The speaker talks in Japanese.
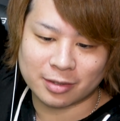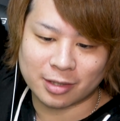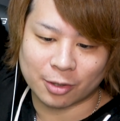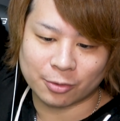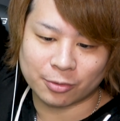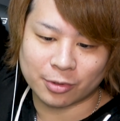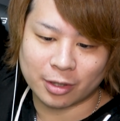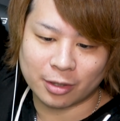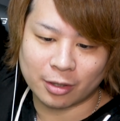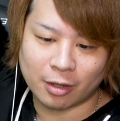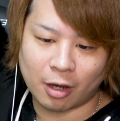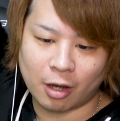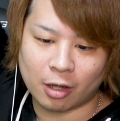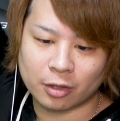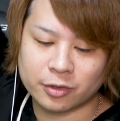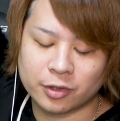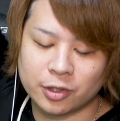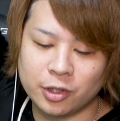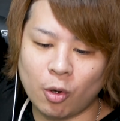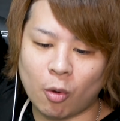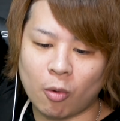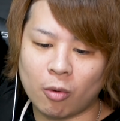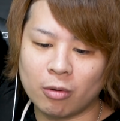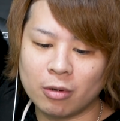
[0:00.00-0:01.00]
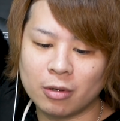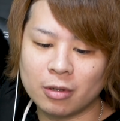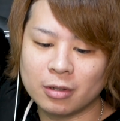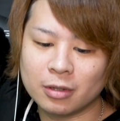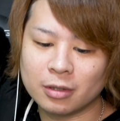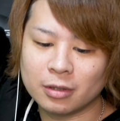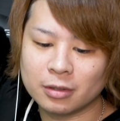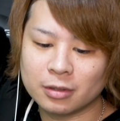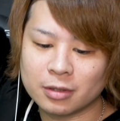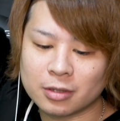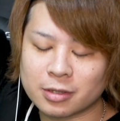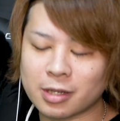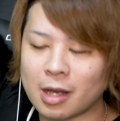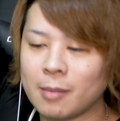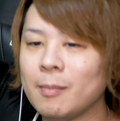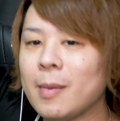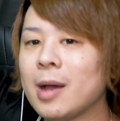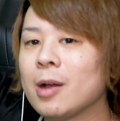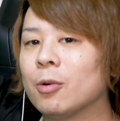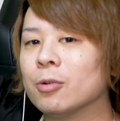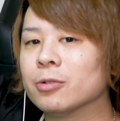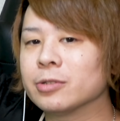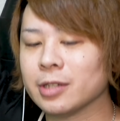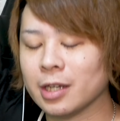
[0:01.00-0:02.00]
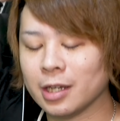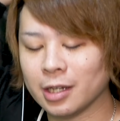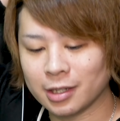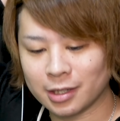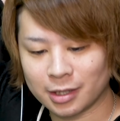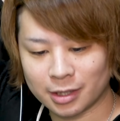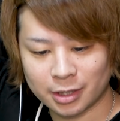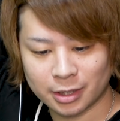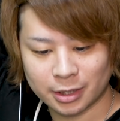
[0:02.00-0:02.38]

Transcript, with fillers: スタートやね。あ、強っ !3 万5000。